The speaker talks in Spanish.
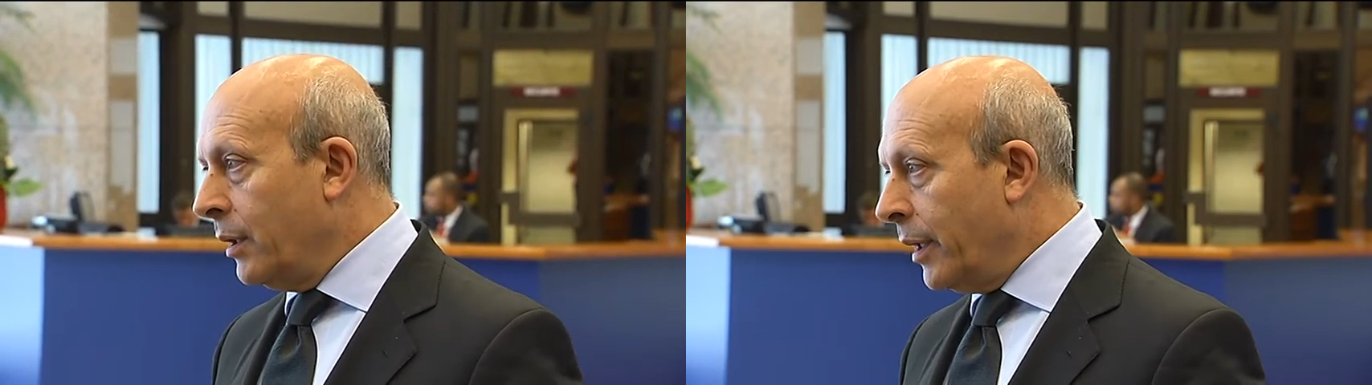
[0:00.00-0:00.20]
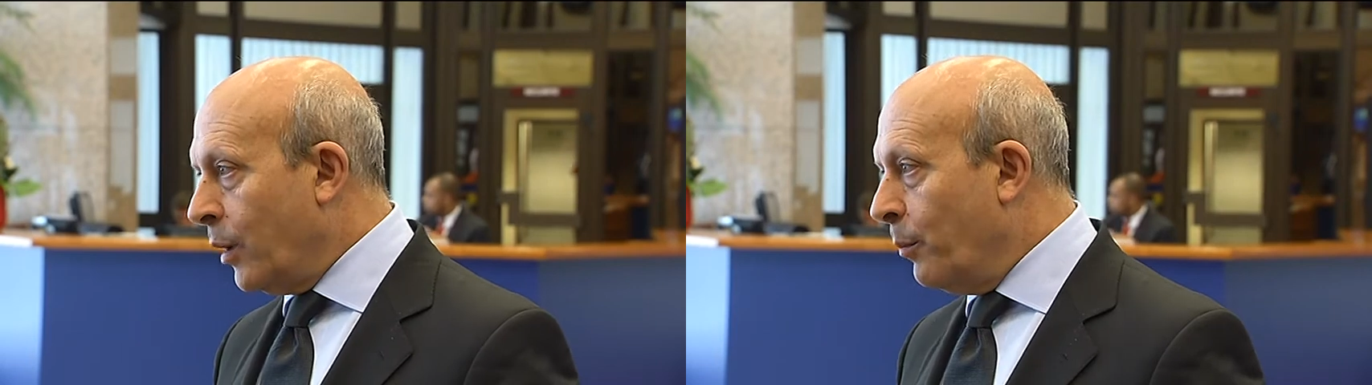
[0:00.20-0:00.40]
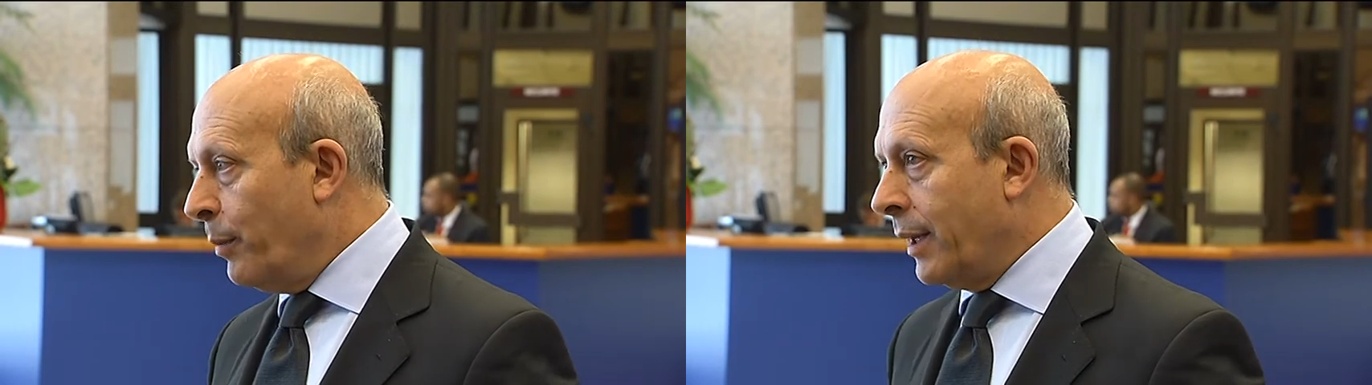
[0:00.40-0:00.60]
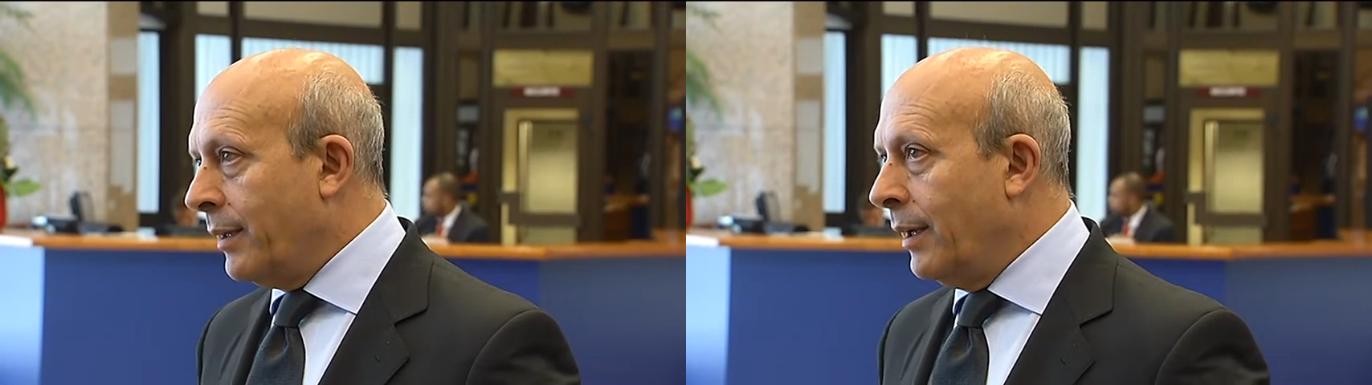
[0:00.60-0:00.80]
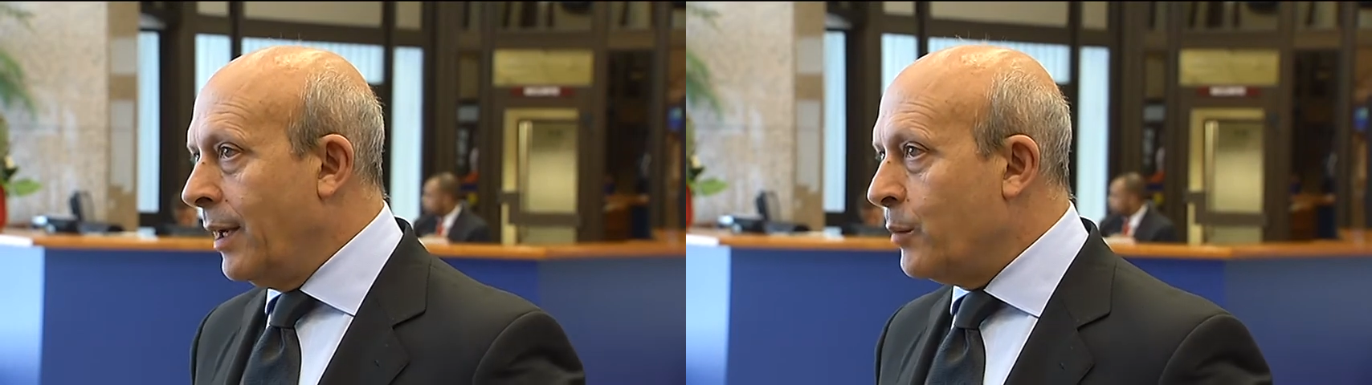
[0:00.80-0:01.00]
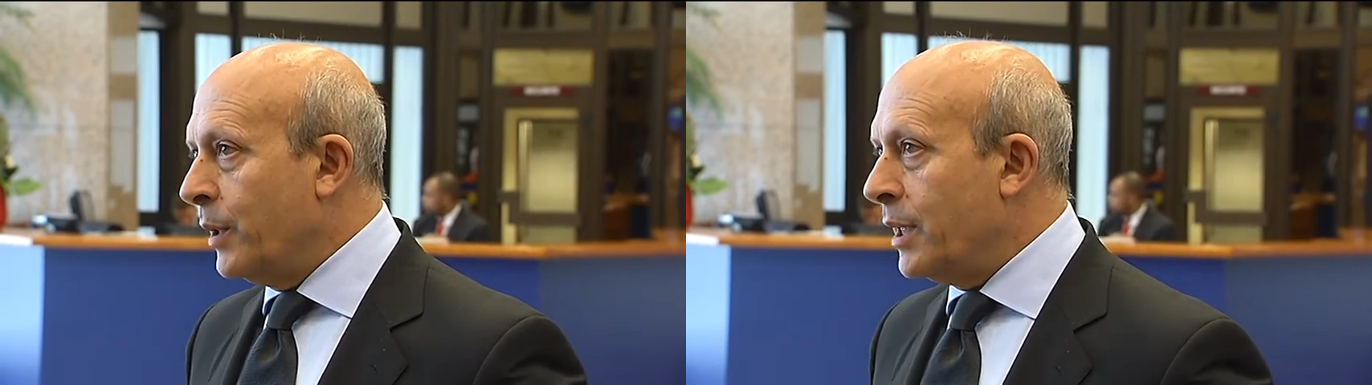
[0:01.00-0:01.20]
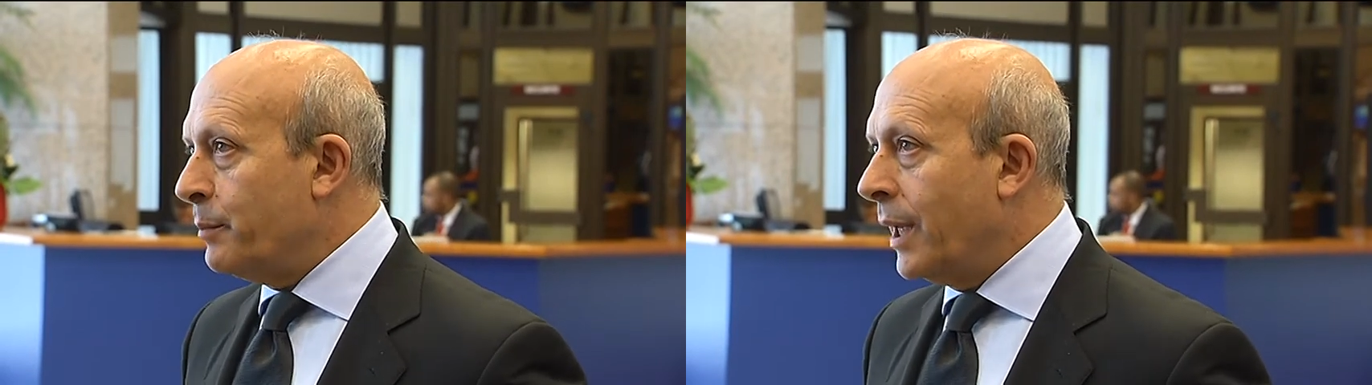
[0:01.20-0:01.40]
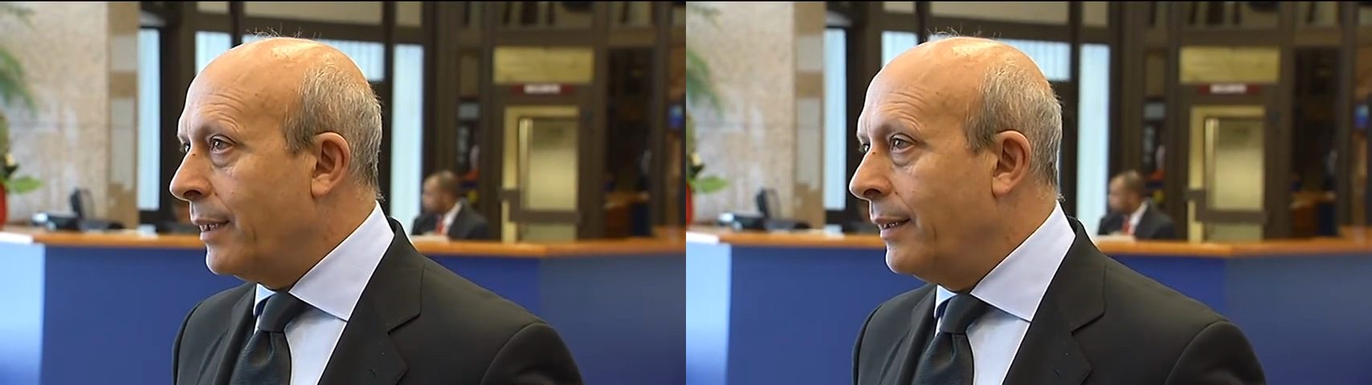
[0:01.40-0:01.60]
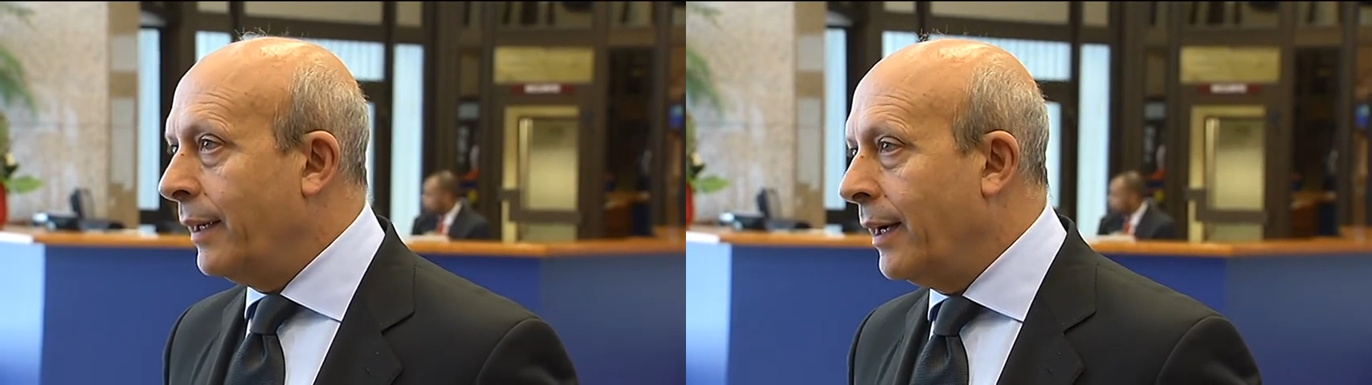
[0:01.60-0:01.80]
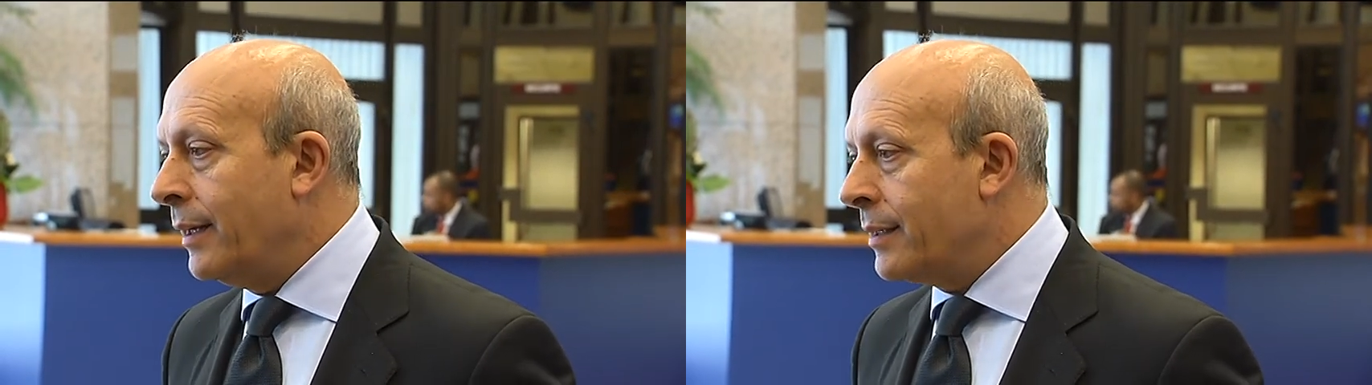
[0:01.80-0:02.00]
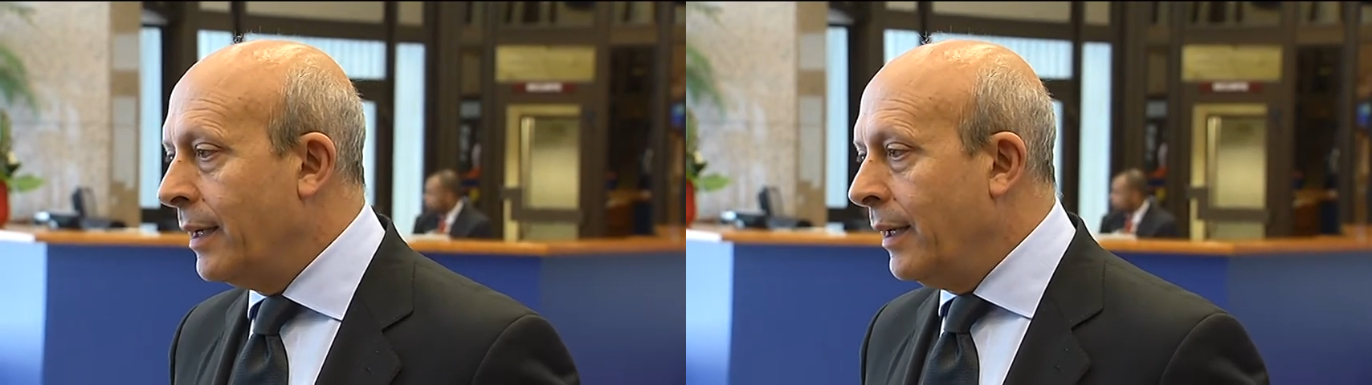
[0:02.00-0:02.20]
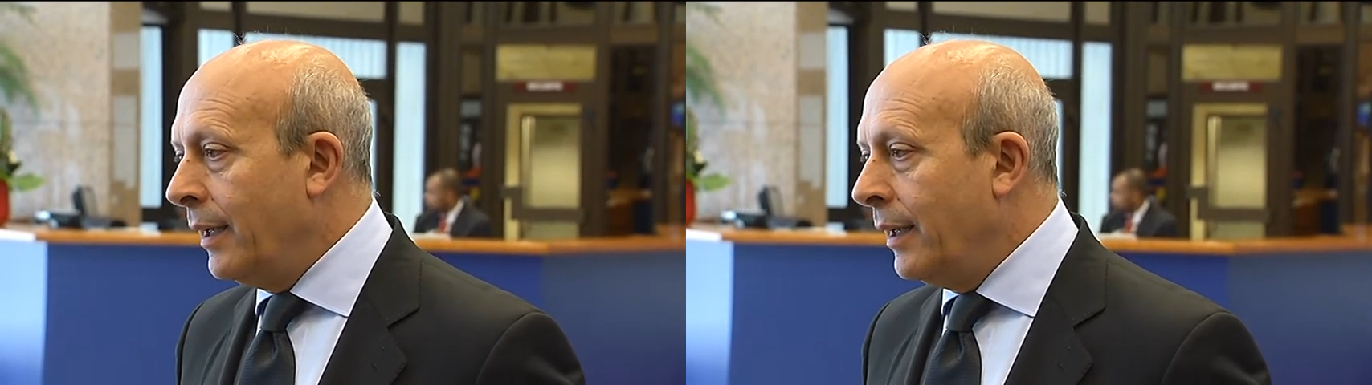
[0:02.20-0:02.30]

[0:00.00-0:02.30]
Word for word: de compartir las buenas prácticas,